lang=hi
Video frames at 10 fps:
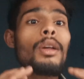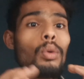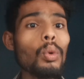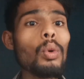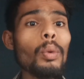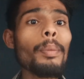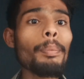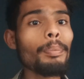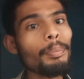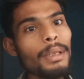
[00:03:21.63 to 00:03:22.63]
रोल को
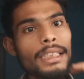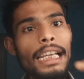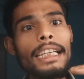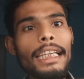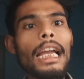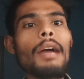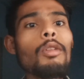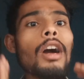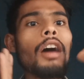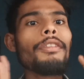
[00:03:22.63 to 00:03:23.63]
प्रेजेंट किया है
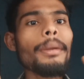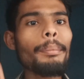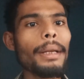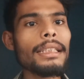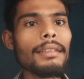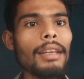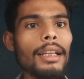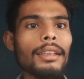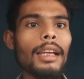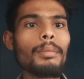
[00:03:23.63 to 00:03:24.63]
वो काफी इम्प्रेसिव
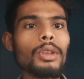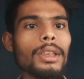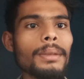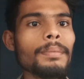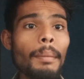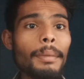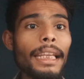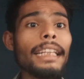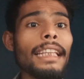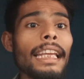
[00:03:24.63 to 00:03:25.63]
लगता है मुझे अब
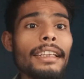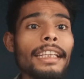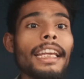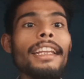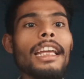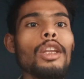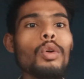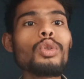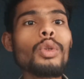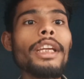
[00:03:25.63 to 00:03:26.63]
देखते हैं कि नल
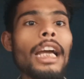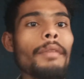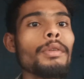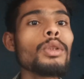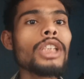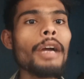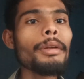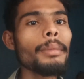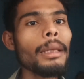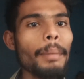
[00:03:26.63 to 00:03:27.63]
को जो है यहाँ पे वो
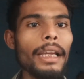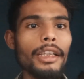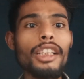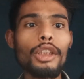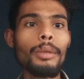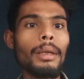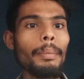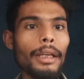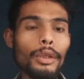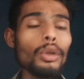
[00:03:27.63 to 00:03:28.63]
चाबी मिल पाएगी कि नहीं मिल
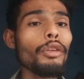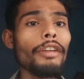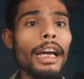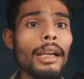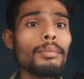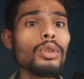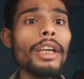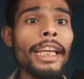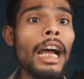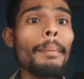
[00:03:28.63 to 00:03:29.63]
पाएगी क्योंकि वैनम जो
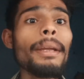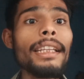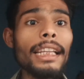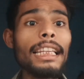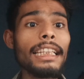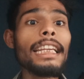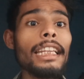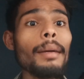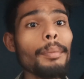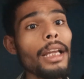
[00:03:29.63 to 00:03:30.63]
है यहाँ पे नल के
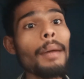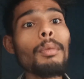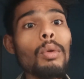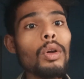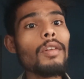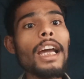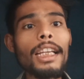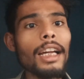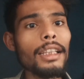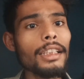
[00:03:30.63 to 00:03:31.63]
लिए अपने आप को
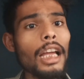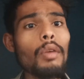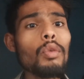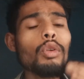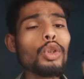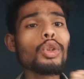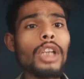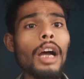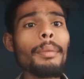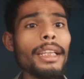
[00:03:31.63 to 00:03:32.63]
कुर्बान कर देता है वो जो
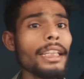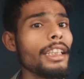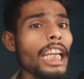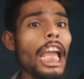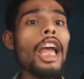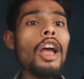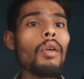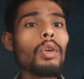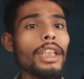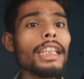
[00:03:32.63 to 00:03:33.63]
चाबी रहती है
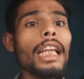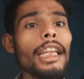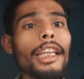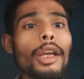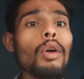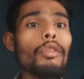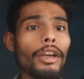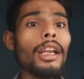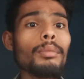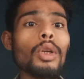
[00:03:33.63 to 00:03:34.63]
वो देता नहीं है और
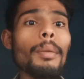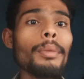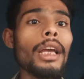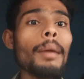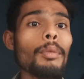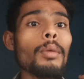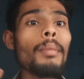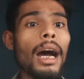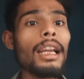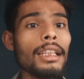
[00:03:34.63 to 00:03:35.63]
वैनम जो अपने आप को
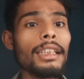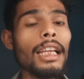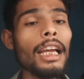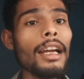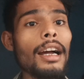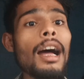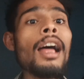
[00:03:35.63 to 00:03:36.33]
मार देता है